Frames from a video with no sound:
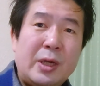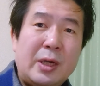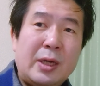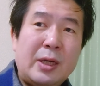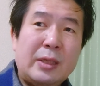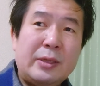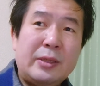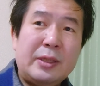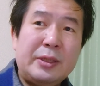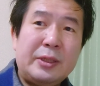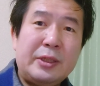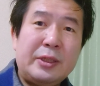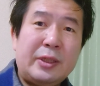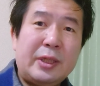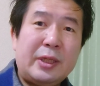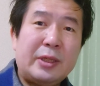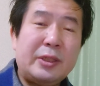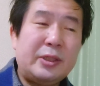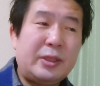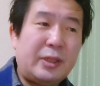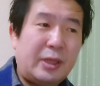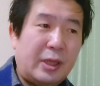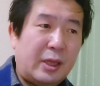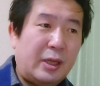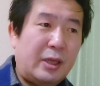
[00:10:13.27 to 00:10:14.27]
赤出し
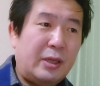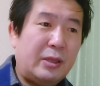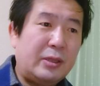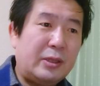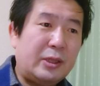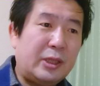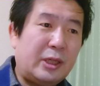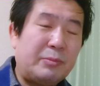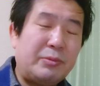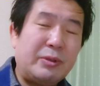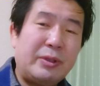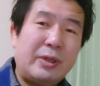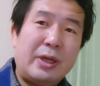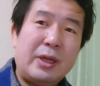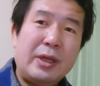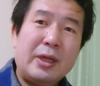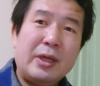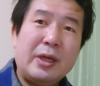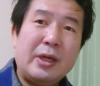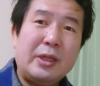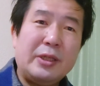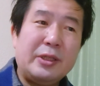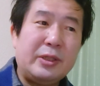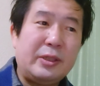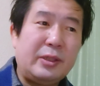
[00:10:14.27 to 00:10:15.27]
出してちゃぶ
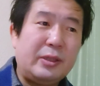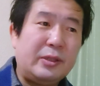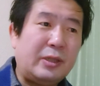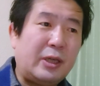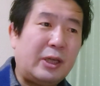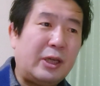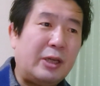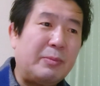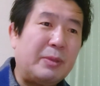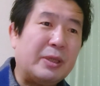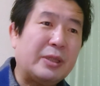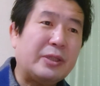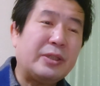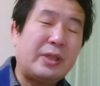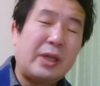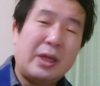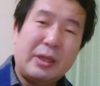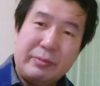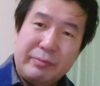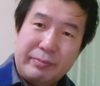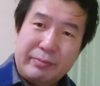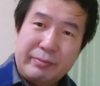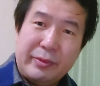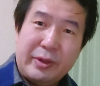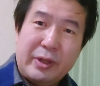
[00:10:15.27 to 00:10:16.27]
台返しされまし
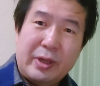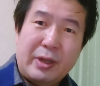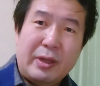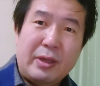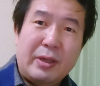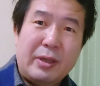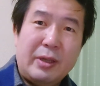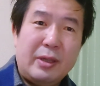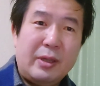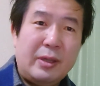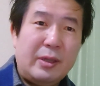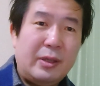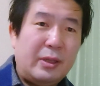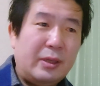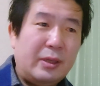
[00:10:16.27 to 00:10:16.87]
たね